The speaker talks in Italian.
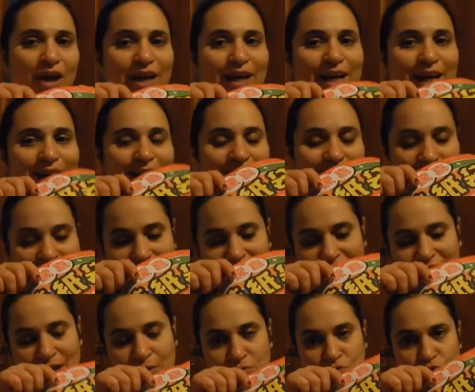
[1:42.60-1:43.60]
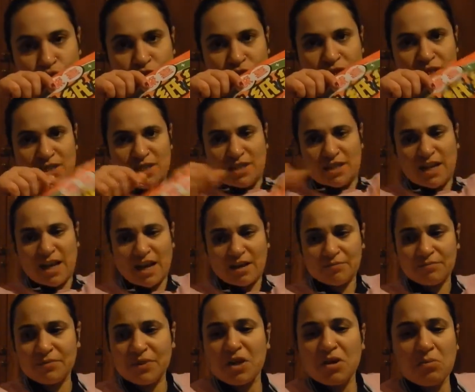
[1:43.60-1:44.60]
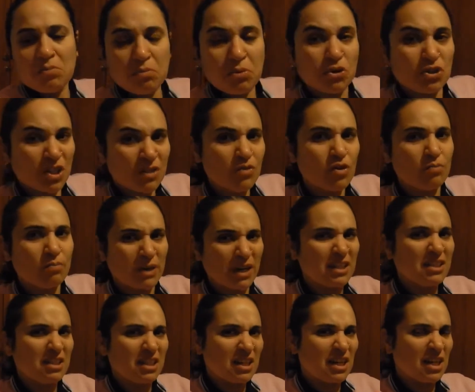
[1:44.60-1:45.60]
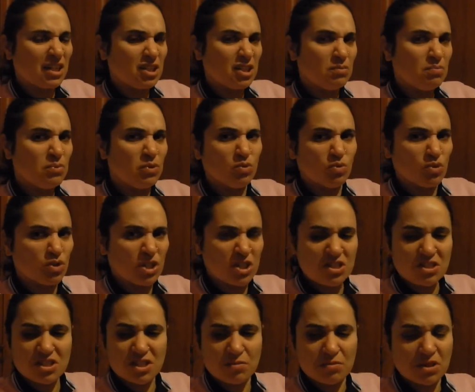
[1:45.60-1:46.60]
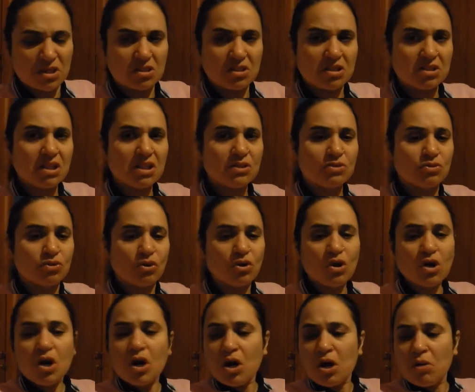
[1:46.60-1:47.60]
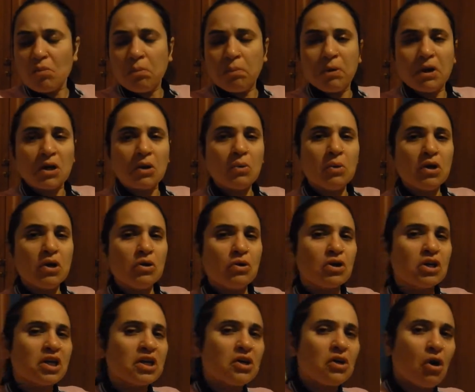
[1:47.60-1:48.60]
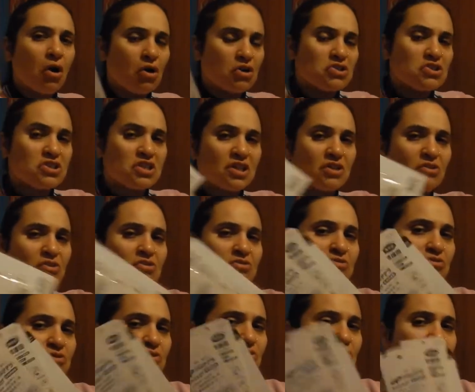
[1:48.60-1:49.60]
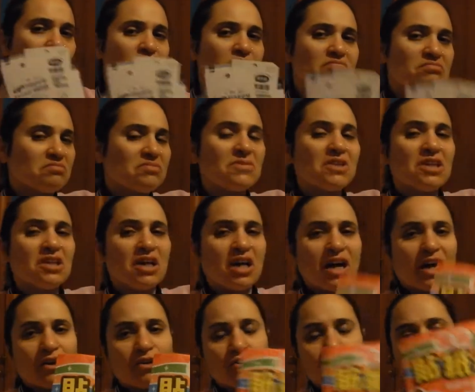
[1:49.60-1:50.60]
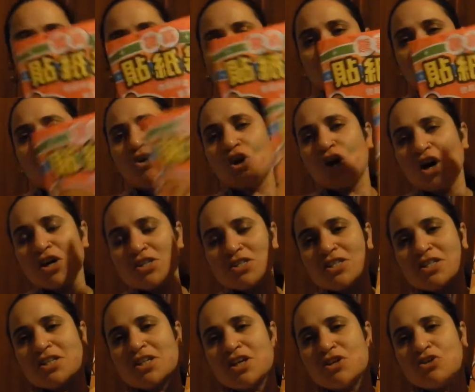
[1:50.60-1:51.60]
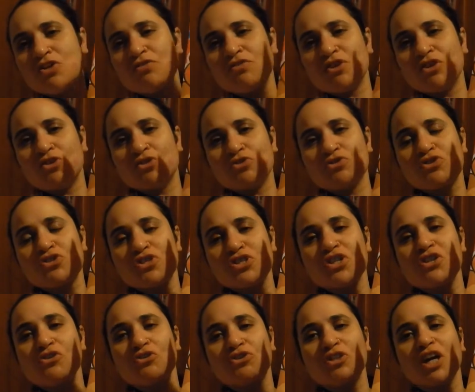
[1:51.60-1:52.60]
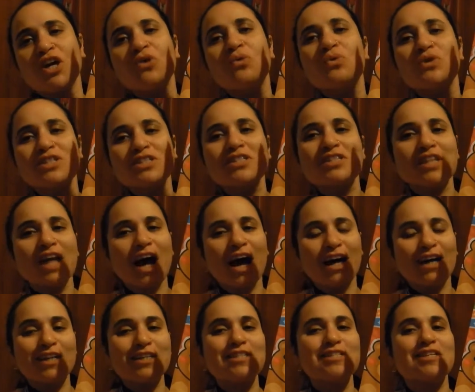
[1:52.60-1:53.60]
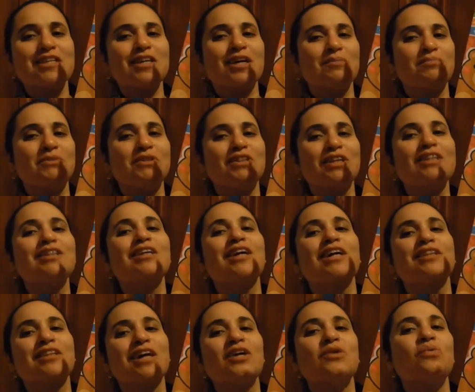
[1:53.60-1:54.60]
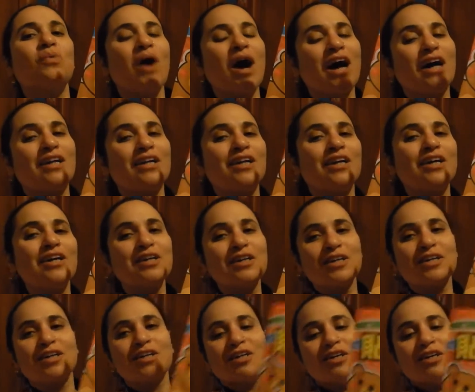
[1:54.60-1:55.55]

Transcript: È carina anche la bustina, potevo prenderne di più onestamente, tanto per quello che costano sono Ecco, sono cose che io vi consiglio di acquistare se capitate a Taiwan